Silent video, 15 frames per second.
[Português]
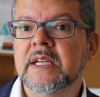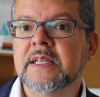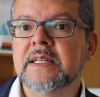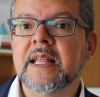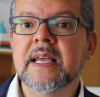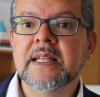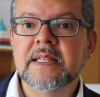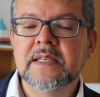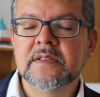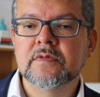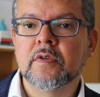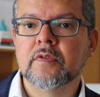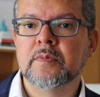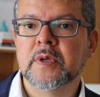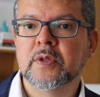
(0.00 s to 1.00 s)
de
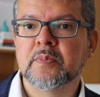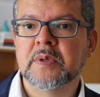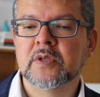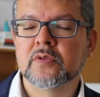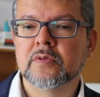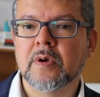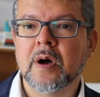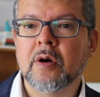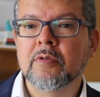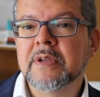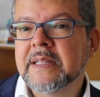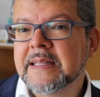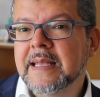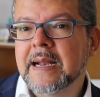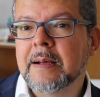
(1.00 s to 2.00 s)
desenvolvimento pessoal,
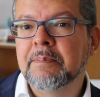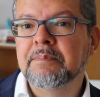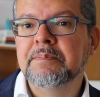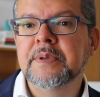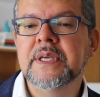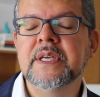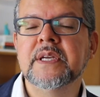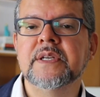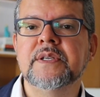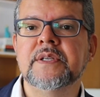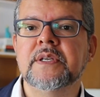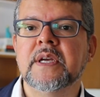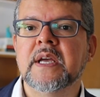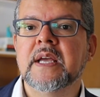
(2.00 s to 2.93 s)
em terapias